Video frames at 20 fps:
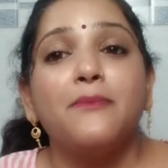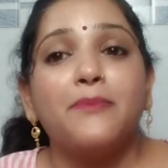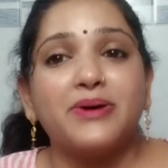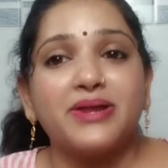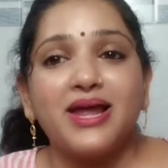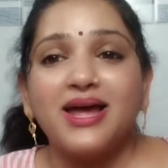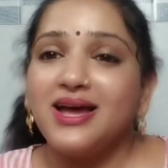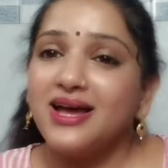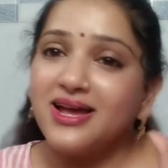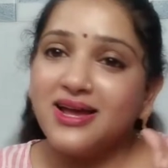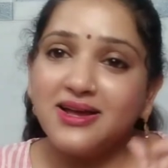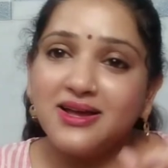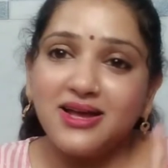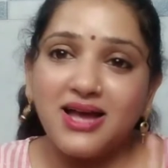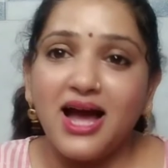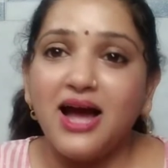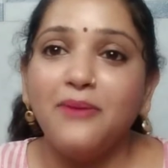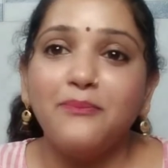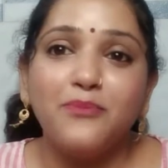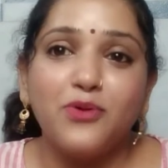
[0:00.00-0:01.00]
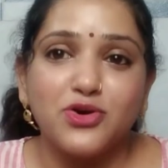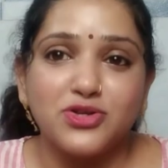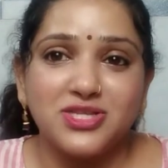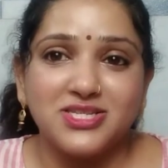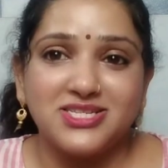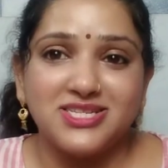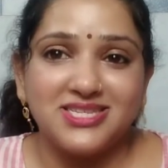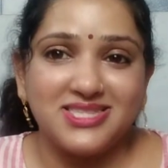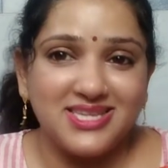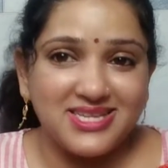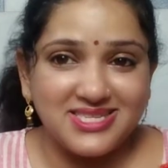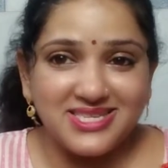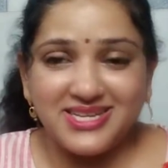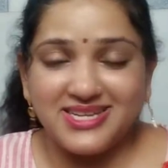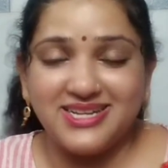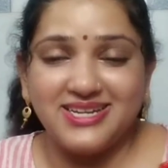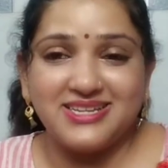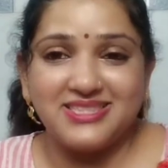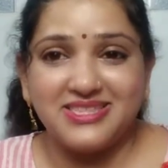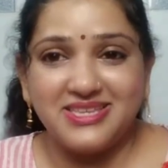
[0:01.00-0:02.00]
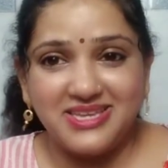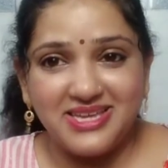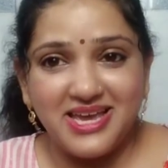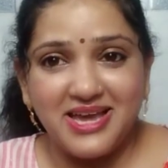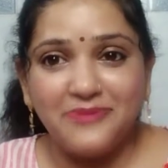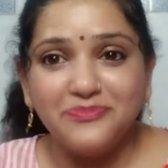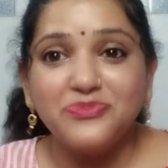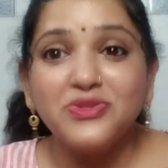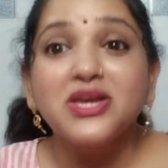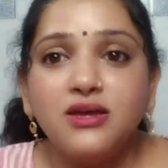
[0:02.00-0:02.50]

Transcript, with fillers: पर आप काम बहुत अच्छे तरह से करती है